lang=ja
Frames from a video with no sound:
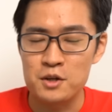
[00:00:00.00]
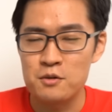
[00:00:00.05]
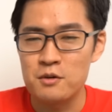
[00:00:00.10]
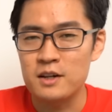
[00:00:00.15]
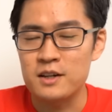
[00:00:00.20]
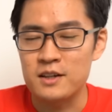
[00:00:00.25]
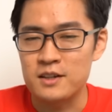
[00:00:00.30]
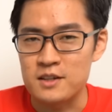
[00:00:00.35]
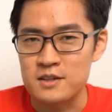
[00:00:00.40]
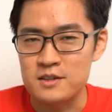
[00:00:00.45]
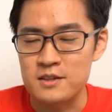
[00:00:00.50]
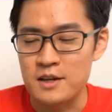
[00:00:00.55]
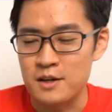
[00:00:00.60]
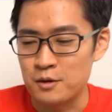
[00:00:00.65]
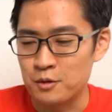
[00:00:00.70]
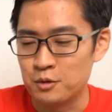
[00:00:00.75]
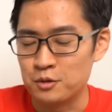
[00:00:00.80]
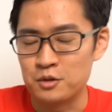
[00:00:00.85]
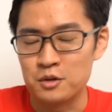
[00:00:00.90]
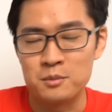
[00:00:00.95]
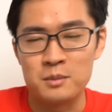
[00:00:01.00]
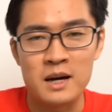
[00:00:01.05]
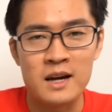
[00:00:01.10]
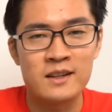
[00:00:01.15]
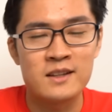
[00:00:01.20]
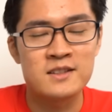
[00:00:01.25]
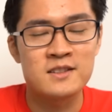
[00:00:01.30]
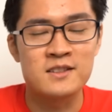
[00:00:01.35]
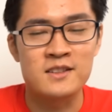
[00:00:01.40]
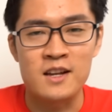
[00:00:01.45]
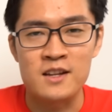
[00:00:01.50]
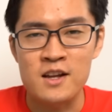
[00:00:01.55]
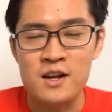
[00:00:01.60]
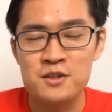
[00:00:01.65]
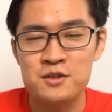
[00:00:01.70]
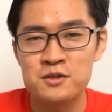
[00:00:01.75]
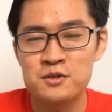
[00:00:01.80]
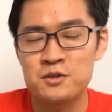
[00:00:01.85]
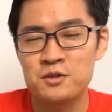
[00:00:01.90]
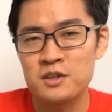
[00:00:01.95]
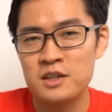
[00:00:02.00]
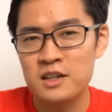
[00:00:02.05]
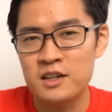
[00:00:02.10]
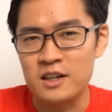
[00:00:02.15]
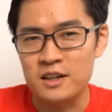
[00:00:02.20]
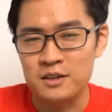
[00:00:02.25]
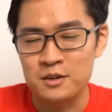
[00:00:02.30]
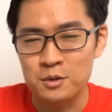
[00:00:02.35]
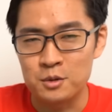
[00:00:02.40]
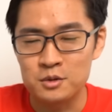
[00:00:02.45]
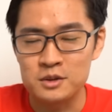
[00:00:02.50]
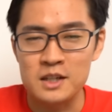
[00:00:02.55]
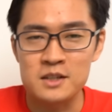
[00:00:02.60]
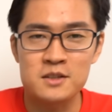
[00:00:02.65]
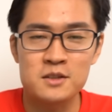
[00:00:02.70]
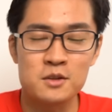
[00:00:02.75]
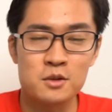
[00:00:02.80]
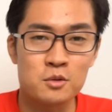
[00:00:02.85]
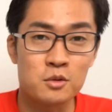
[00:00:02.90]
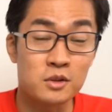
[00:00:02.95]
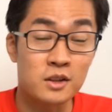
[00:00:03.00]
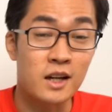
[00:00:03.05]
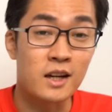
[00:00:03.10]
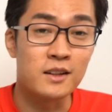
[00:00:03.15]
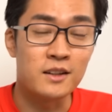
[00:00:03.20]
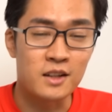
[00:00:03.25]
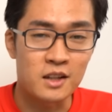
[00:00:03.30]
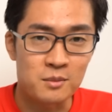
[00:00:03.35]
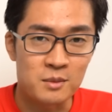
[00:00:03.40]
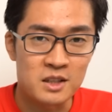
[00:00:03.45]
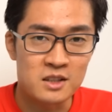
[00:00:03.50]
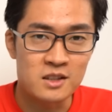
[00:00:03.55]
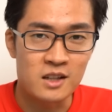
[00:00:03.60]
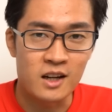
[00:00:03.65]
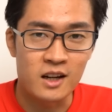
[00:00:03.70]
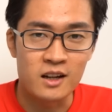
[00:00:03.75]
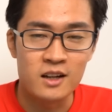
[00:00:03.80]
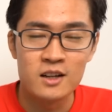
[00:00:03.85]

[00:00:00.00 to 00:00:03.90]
というわけでですね、温度マイナス70度以下到達することができました。